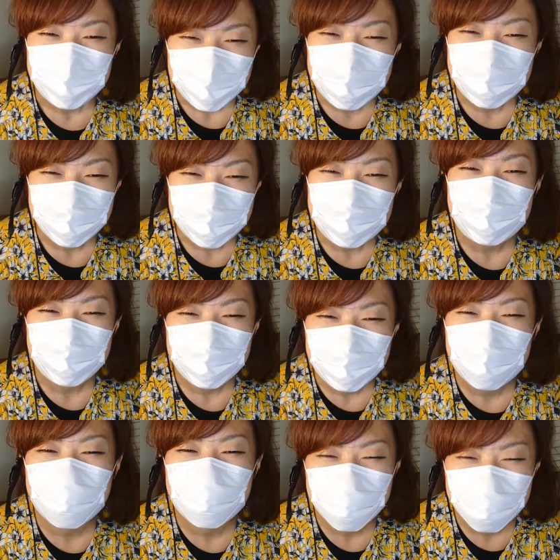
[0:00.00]
言っていただ
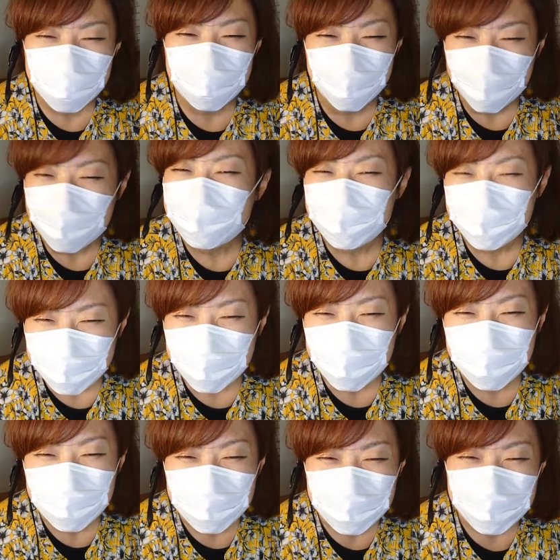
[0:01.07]
いてあるよね
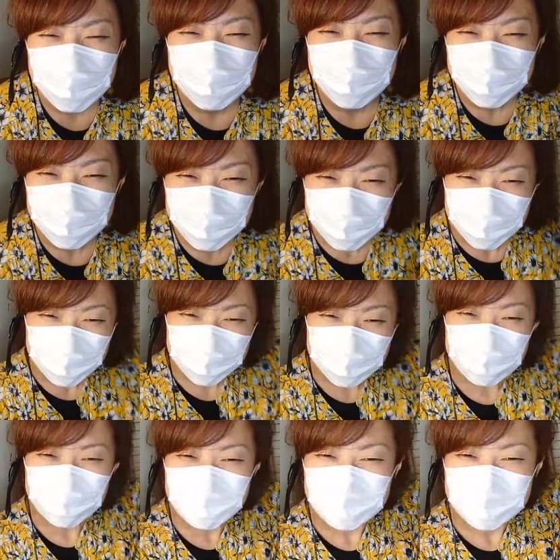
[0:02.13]

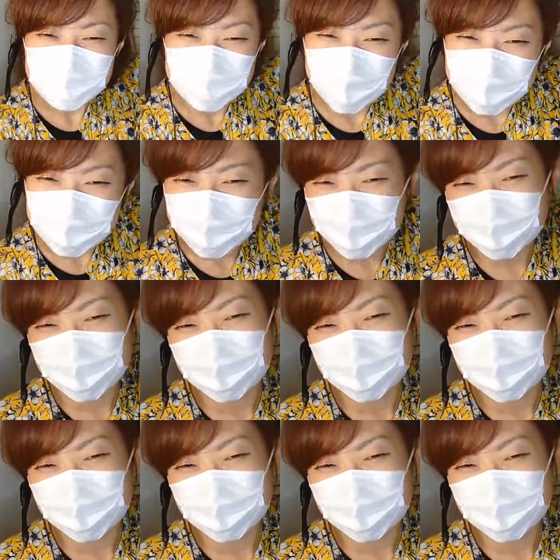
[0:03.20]
難産